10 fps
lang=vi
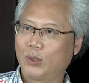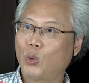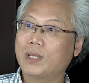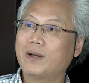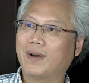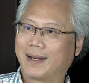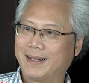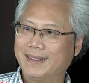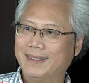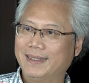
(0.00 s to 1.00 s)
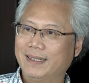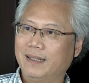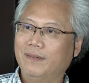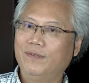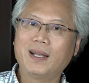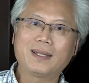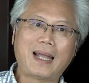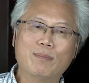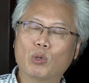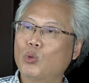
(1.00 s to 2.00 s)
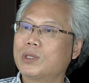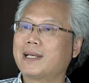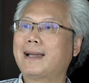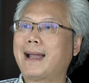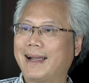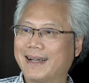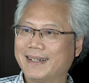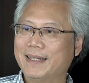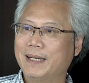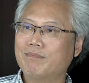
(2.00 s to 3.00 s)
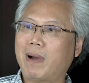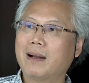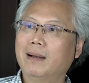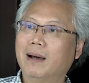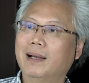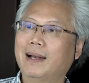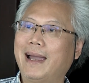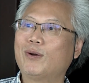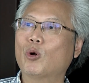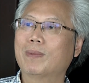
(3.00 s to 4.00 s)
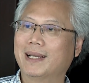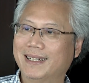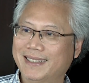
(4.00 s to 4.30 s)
của nhân vật viết thành một cuốn sách khác bằng lời lẽ của mình